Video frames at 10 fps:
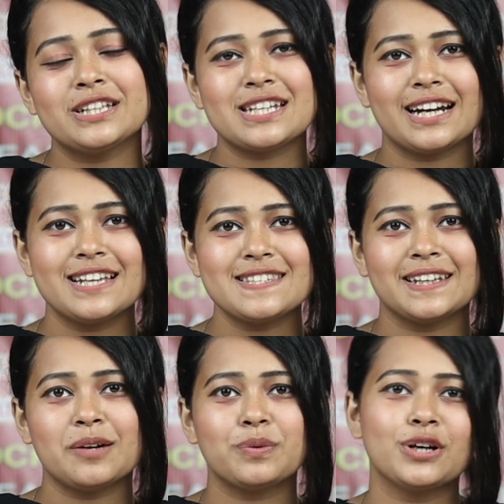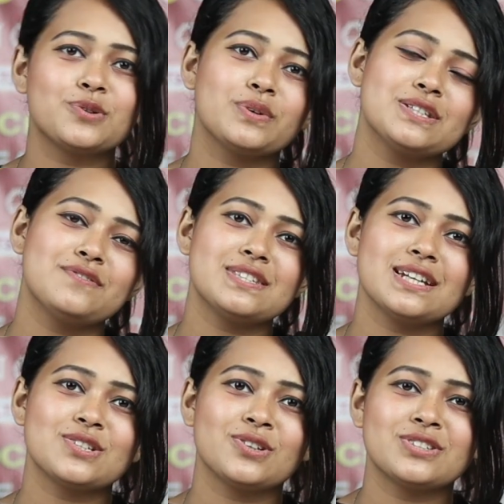মধ্যে যারা সিঙ্গাপুরে ট্যুরিস্ট
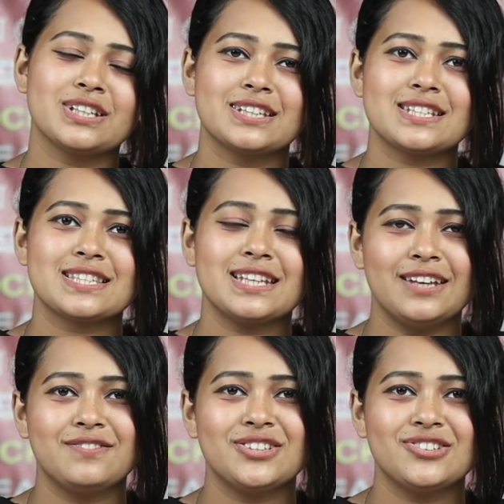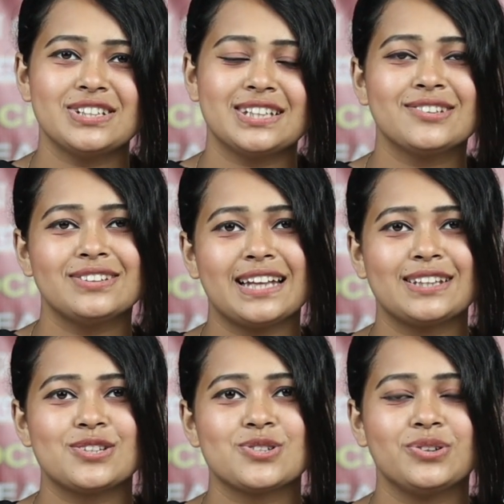ভিসার জন্য যেতে চাচ্ছেন এই ভিডিওটি কিন্তু
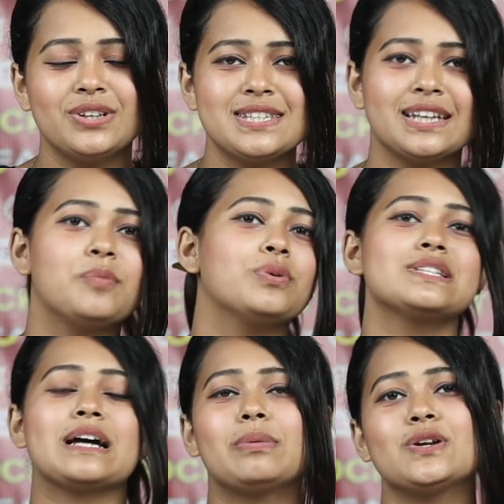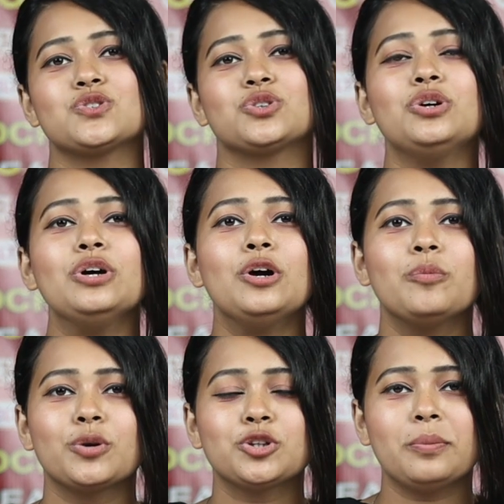তাদের জন্যই সিঙ্গাপুরে যাবার জন্য
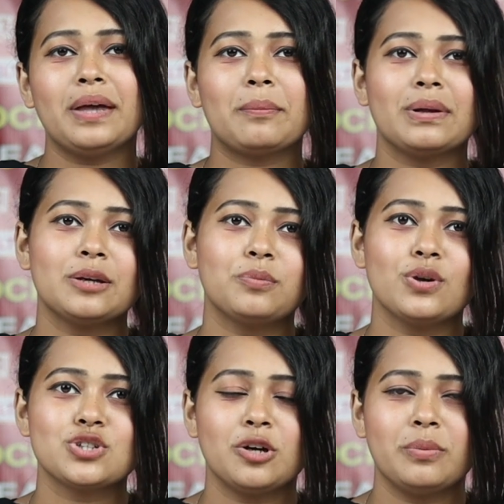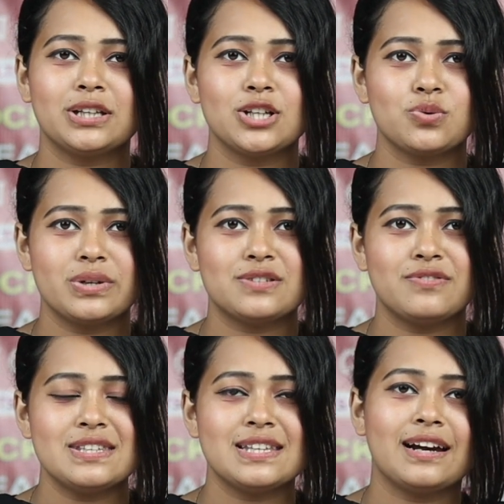প্রথমে আপনাদের প্রয়োজন হবে একটি ট্যুরিস্ট
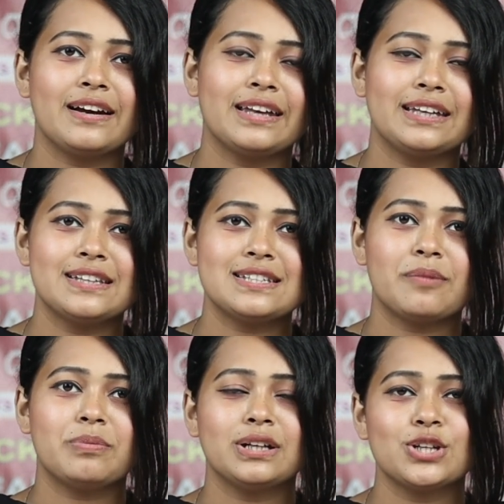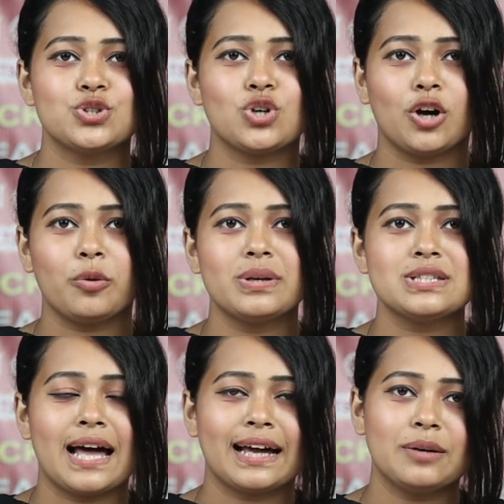ভিসার আর এই ক্ষেত্রে আপনার কিছু ডকুমেন্টস
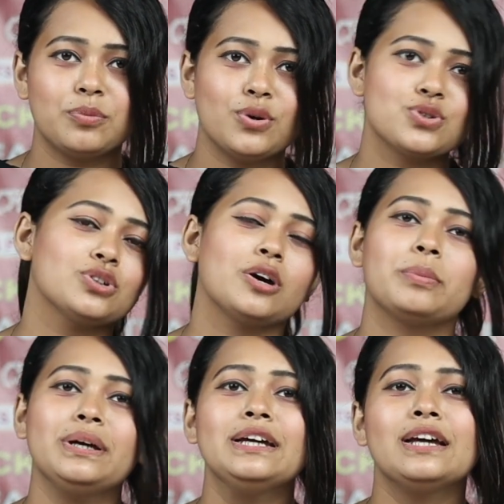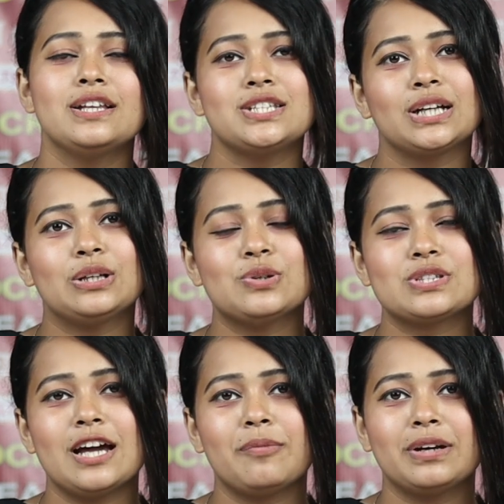আগে প্রয়োজন হবে যেগুলো
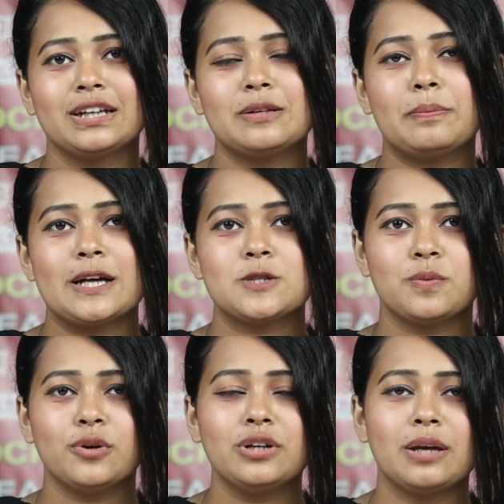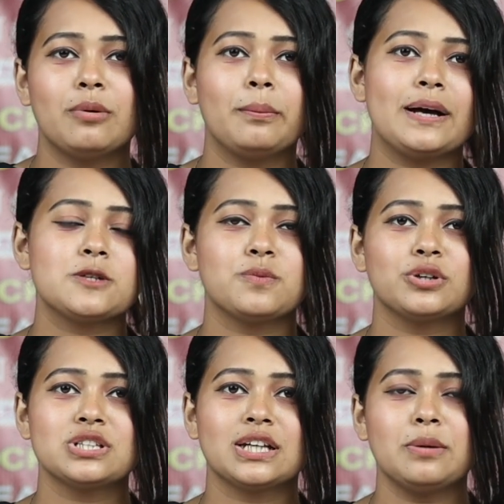হচ্ছে আপনার একটি পাসপোর্ট এবং
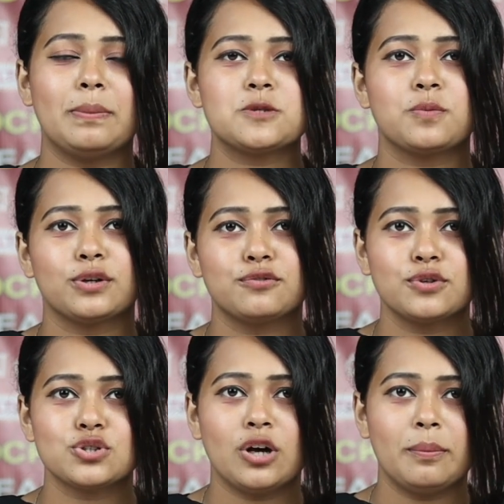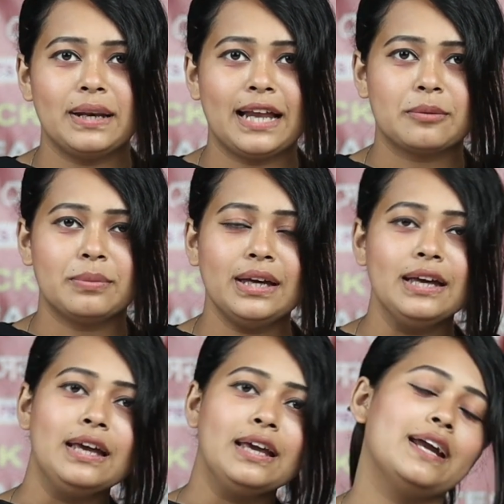পাসপোর্টের সাথে পাসপোর্টের ফটোকপি লাগবে
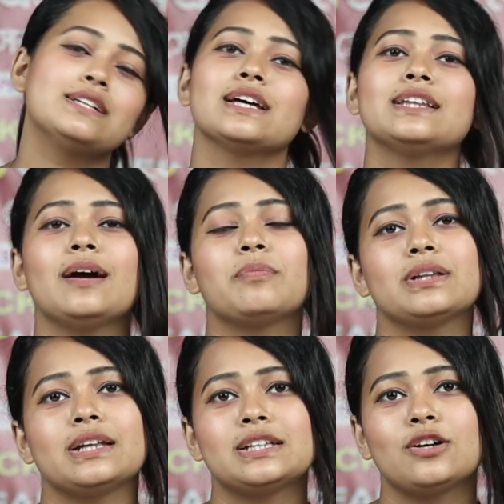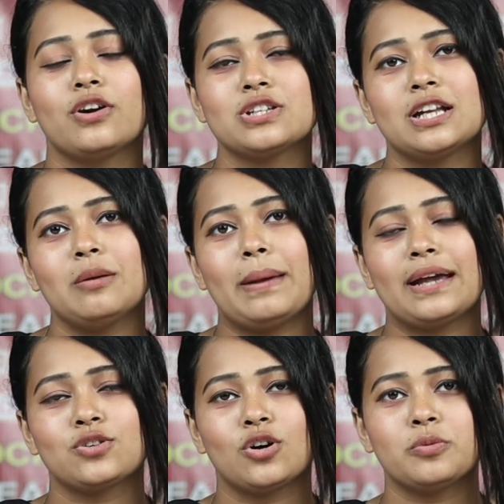এর সাথে আপনাদের একটি অরিজিনাল
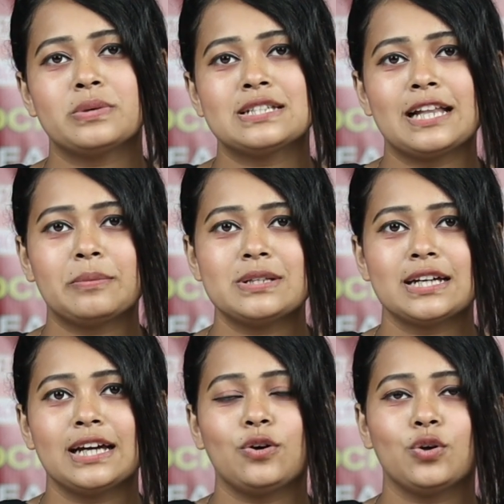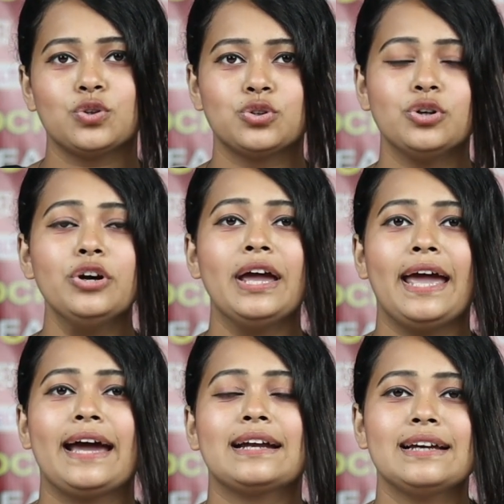ব্যাংক ডকুমেন্টস লাগবে যেখানে অন্তত
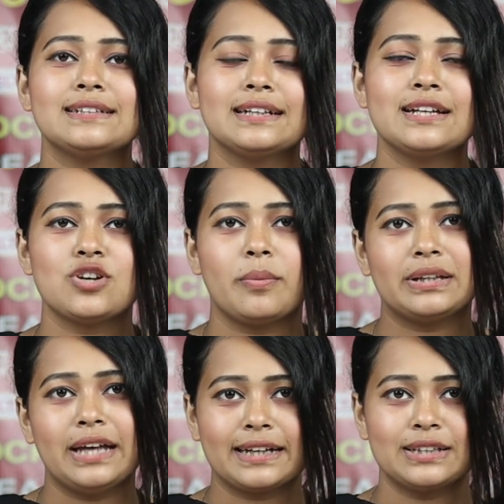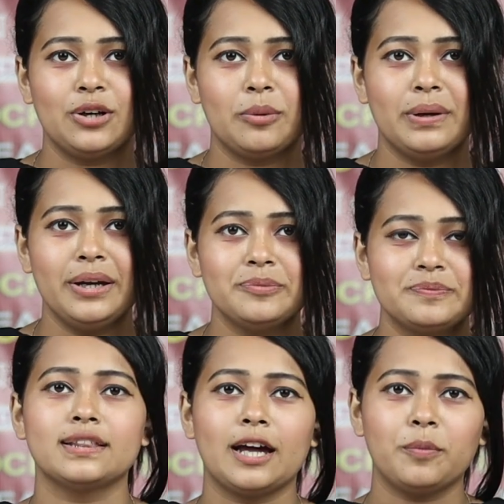এক লাখ টাকা জমা থাকতে হবে
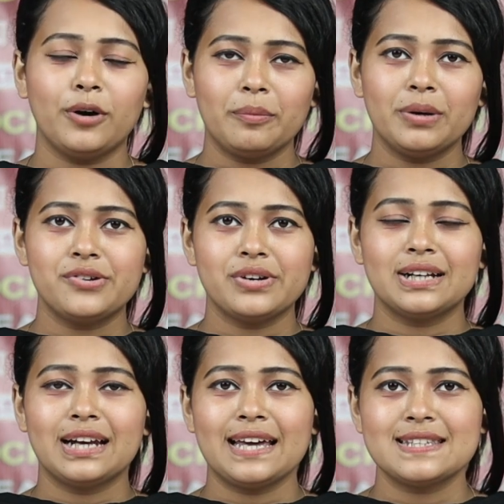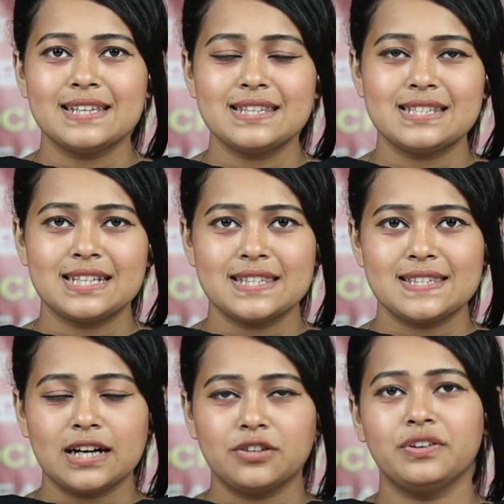তারপর আপনার ট্রেড লাইসেন্স টিন
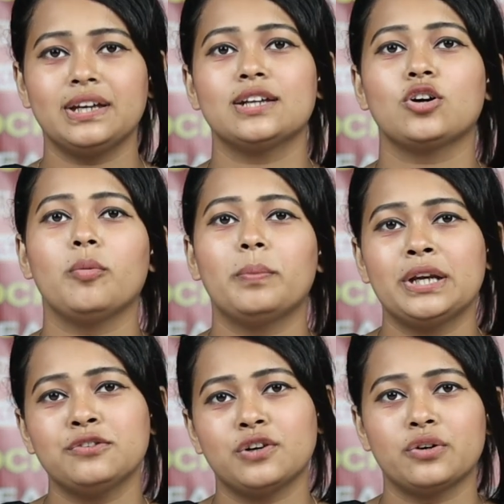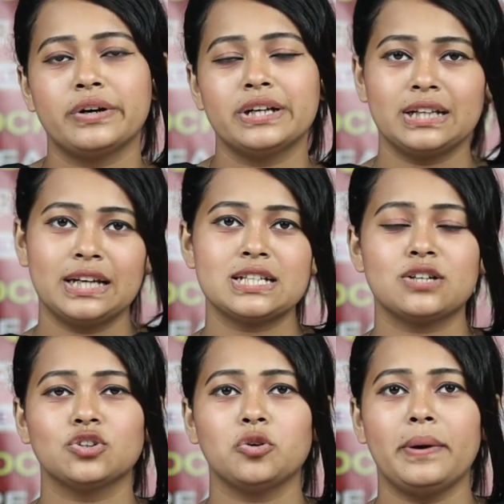সার্টিফিকেট কোম্পানি ফরওয়ার্ডিং লেটার
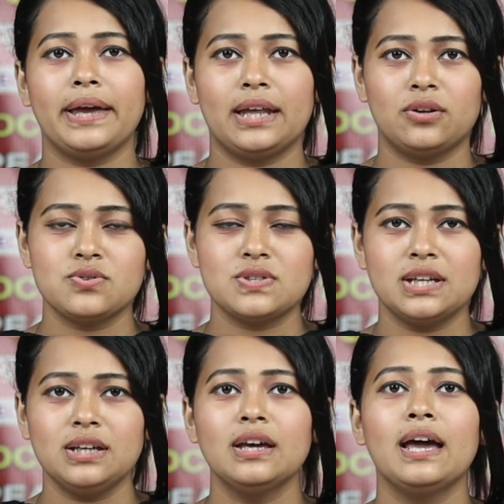অথবা এনওসি